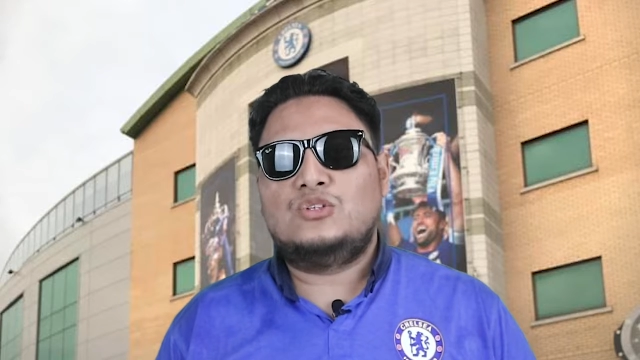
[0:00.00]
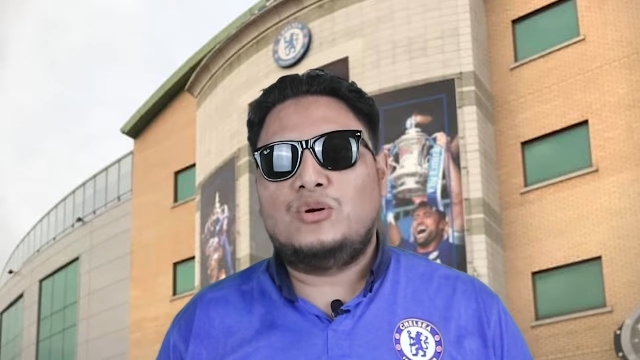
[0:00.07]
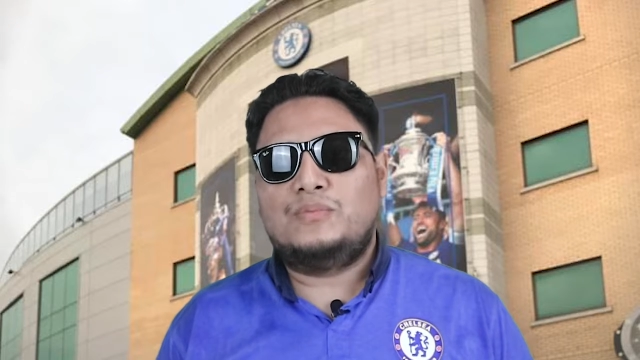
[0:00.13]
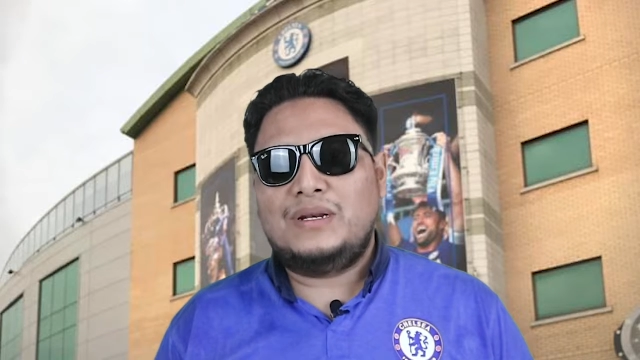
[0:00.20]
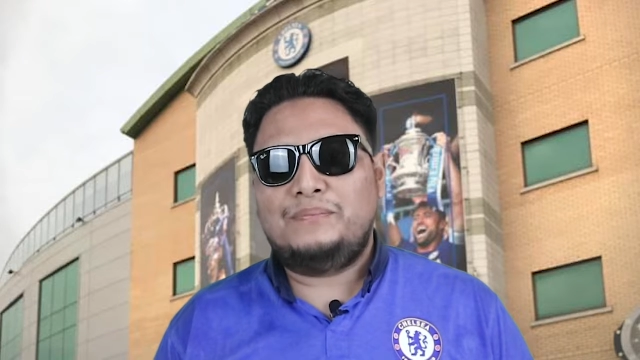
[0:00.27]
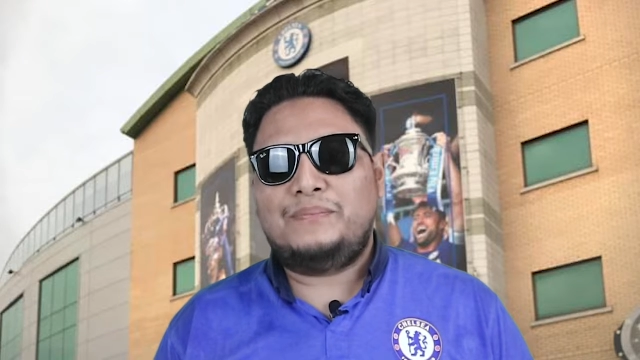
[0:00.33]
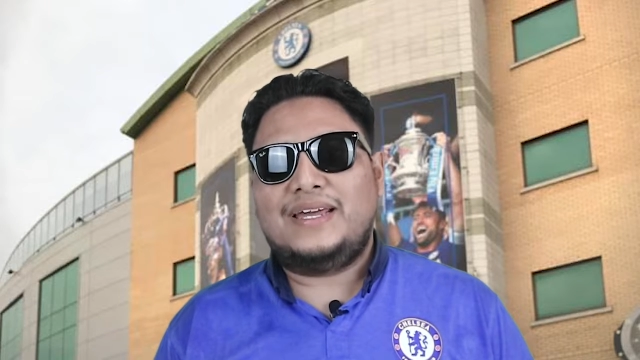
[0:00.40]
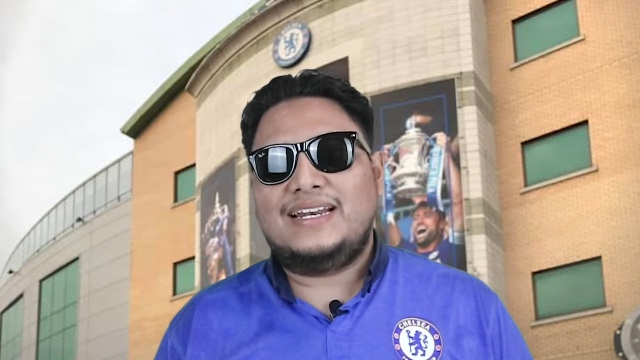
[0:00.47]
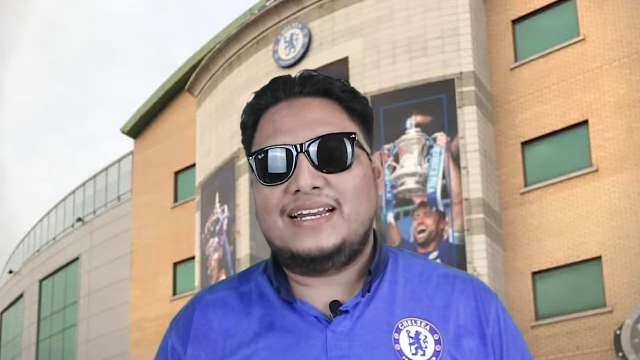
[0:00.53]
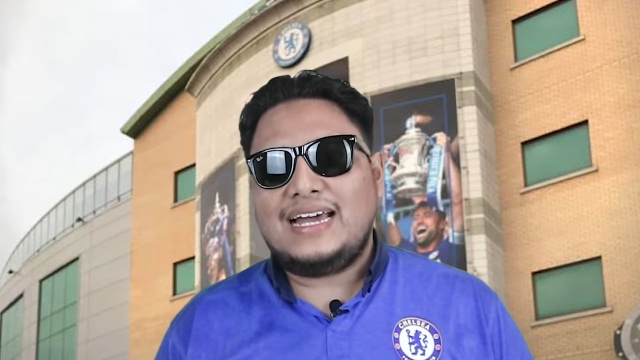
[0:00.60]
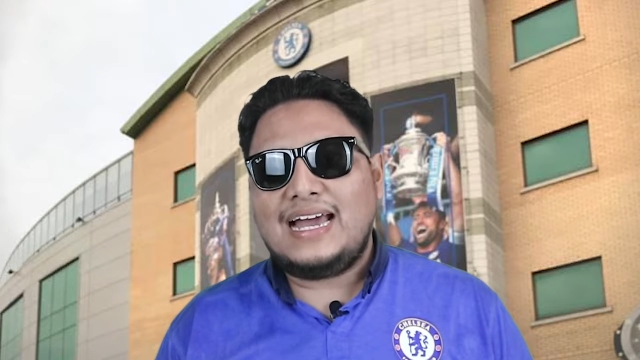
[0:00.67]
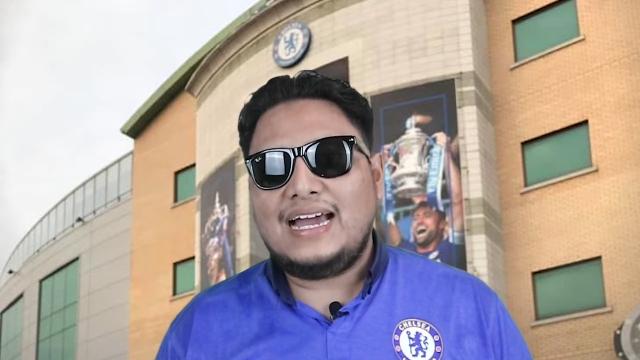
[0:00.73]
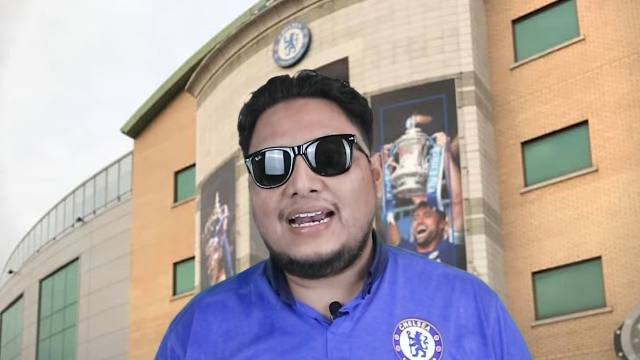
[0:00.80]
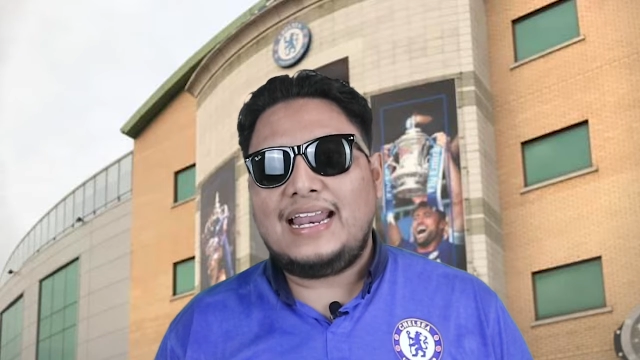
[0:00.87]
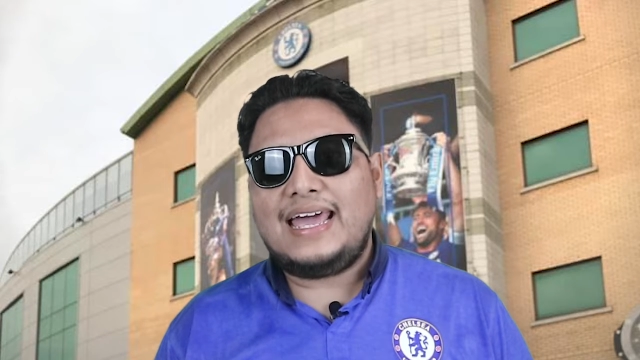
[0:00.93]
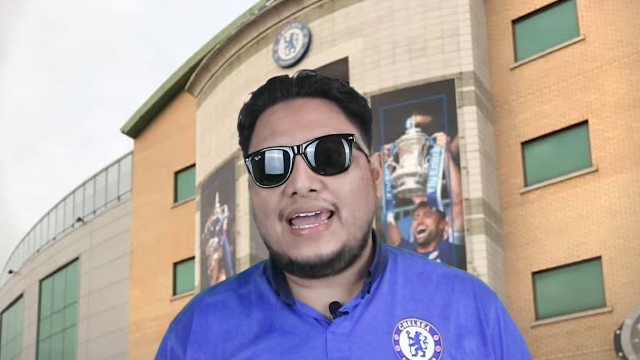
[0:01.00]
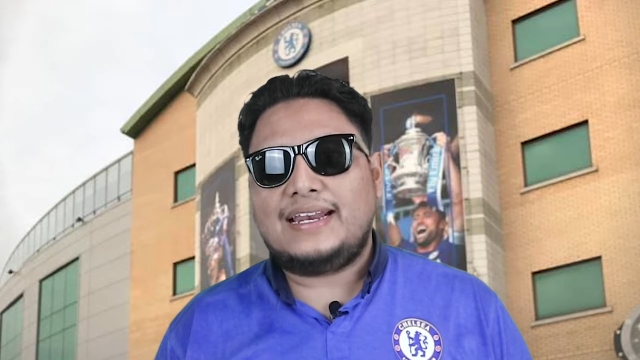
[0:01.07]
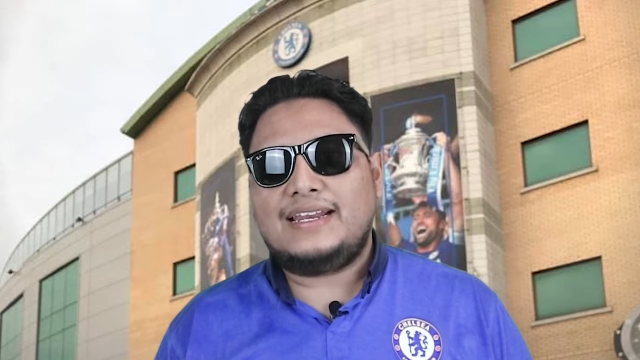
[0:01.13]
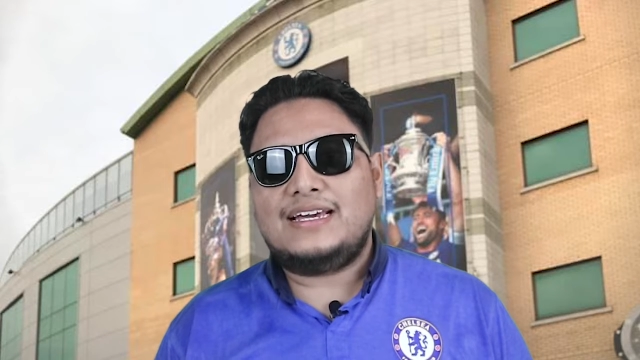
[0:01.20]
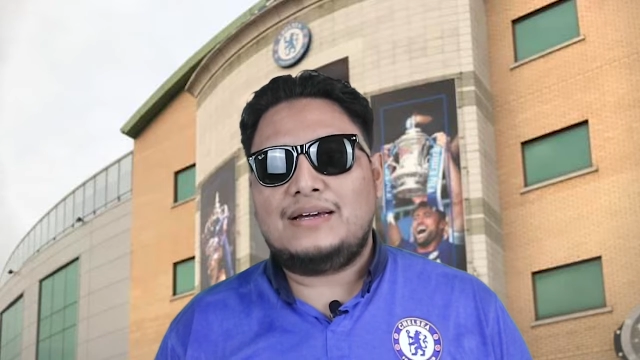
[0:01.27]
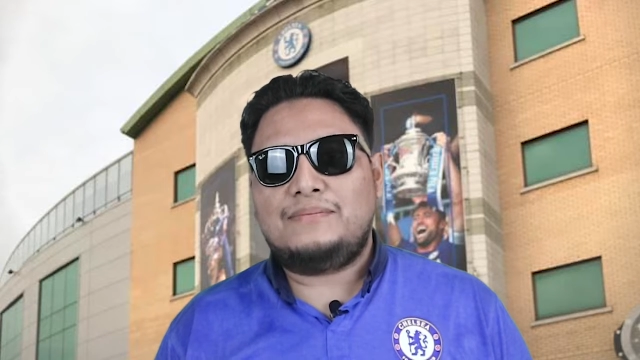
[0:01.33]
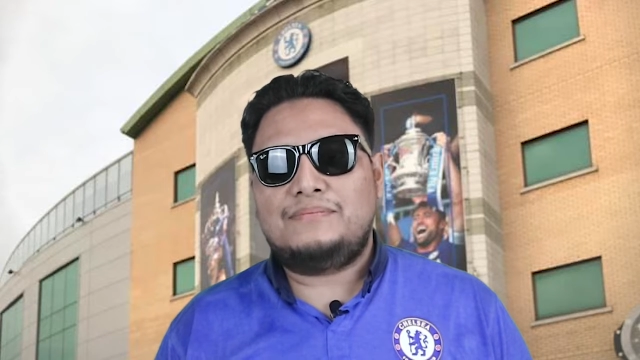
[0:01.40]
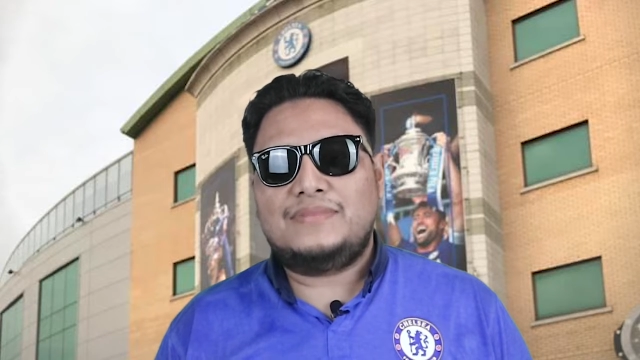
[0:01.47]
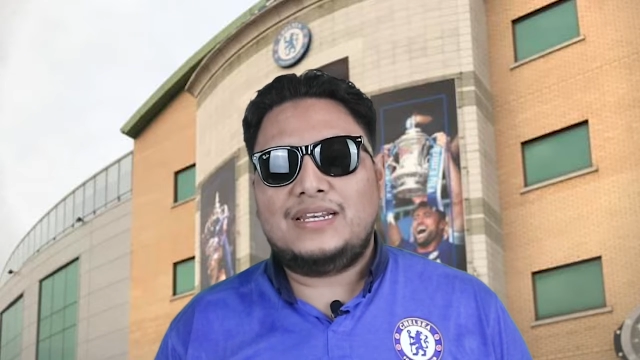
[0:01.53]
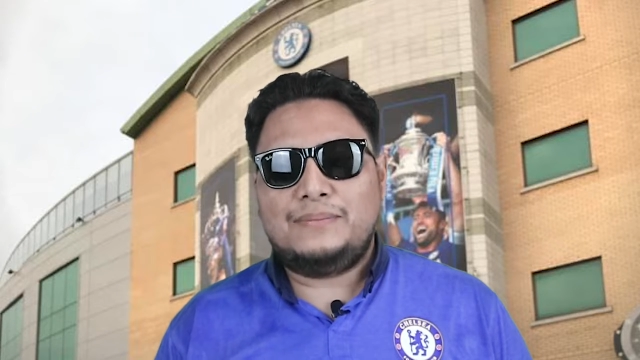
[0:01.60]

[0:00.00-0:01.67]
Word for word: ตัวเป็นๆครั้งแรกนะครับ